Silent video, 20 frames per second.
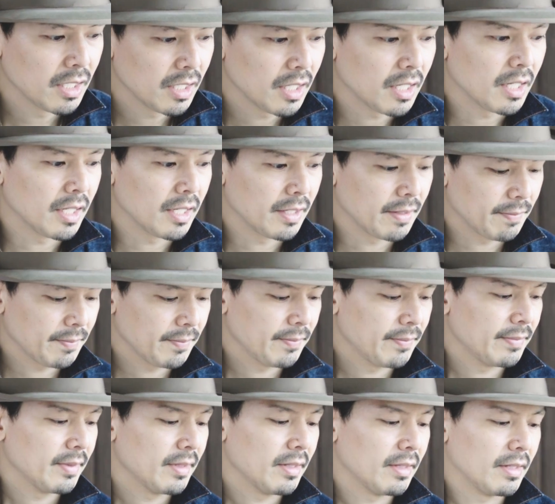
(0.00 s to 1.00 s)
はい
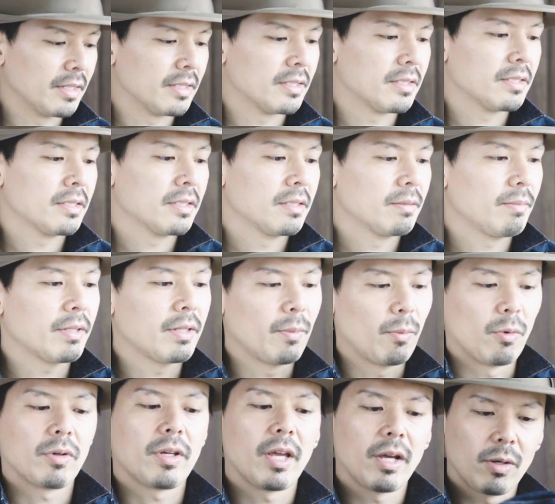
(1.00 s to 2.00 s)
です。まあで
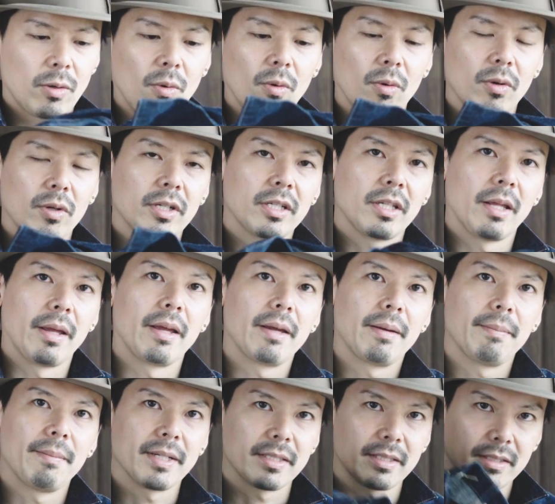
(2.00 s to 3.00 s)
も結構着て
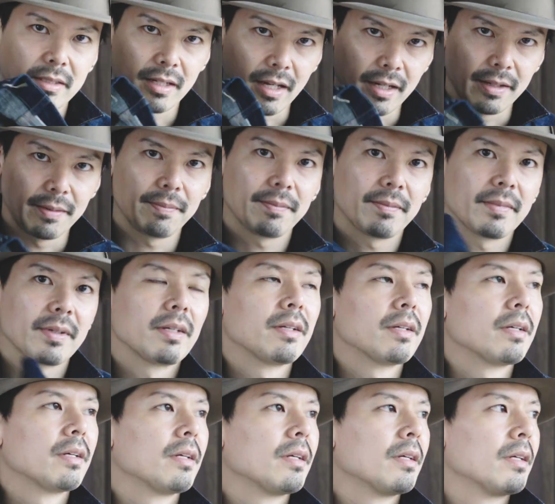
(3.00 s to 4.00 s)
ます。はい、
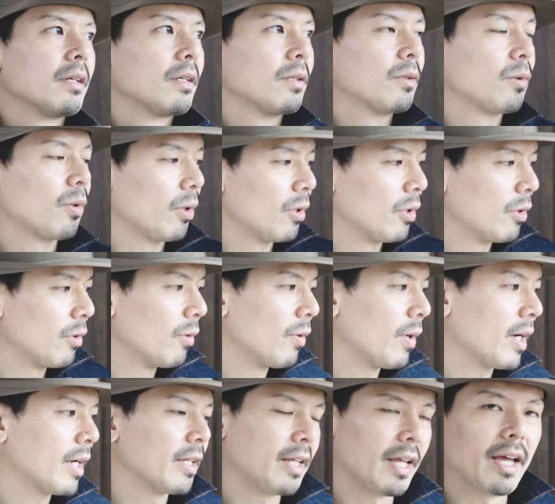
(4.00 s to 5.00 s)
という
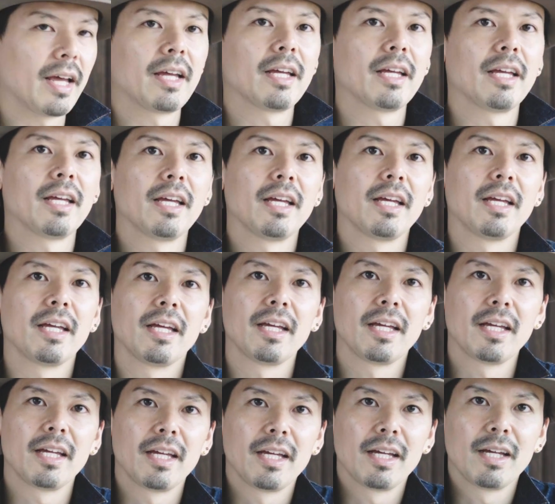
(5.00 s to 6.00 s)
わけで、
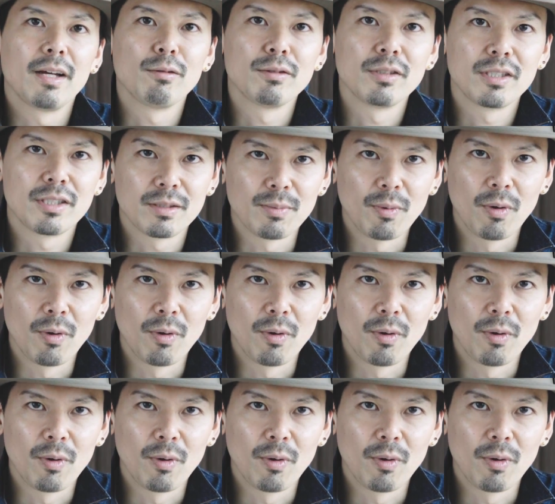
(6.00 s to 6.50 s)
えー、本日